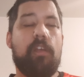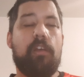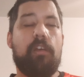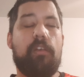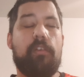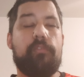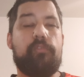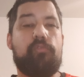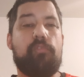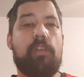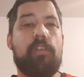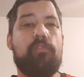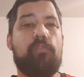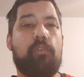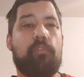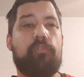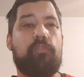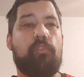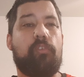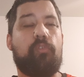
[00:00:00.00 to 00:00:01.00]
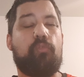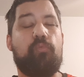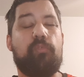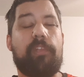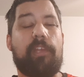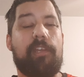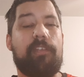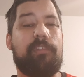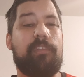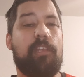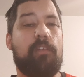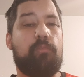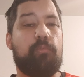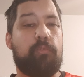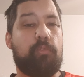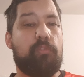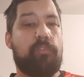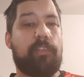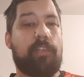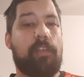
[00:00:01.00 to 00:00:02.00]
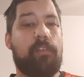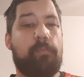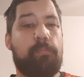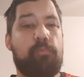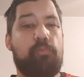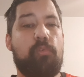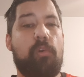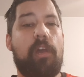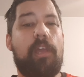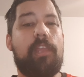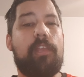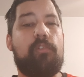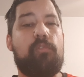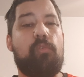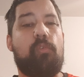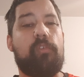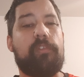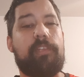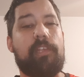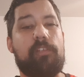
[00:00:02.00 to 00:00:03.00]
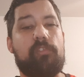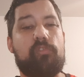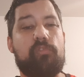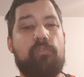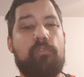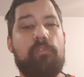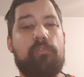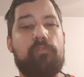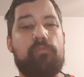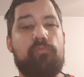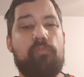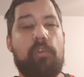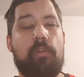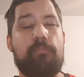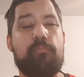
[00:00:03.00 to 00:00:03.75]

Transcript: euh, dû à une entorse contractée contre Strasbourg et Corentin Jean, douleur